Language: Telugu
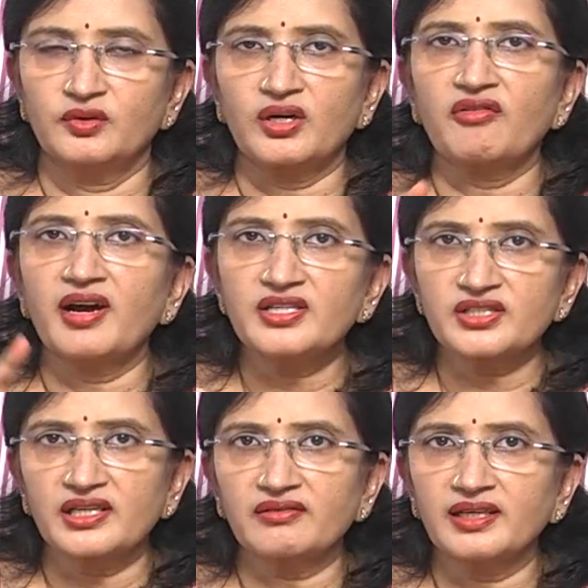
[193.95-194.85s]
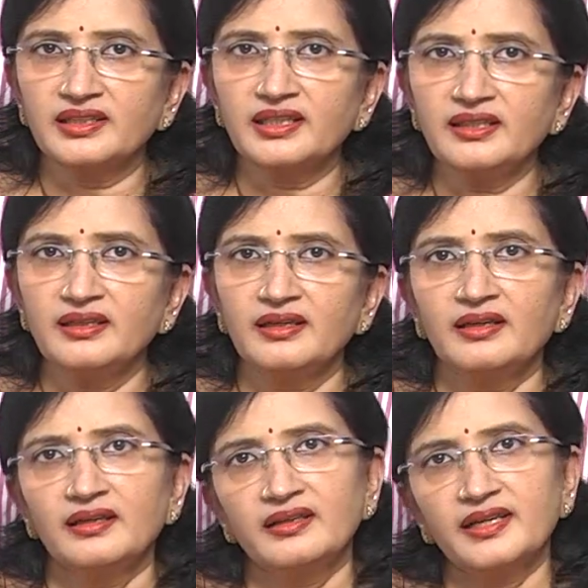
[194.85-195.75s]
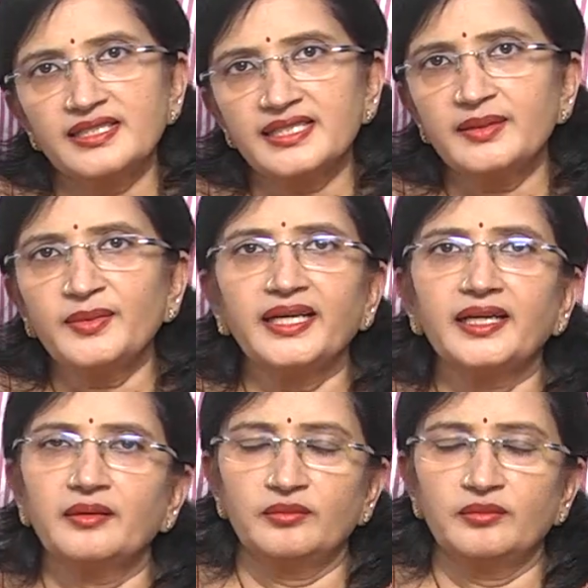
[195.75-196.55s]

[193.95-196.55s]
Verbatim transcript: ఒక వాష్ తర్వాత నెక్స్ట్ టైం హెన్న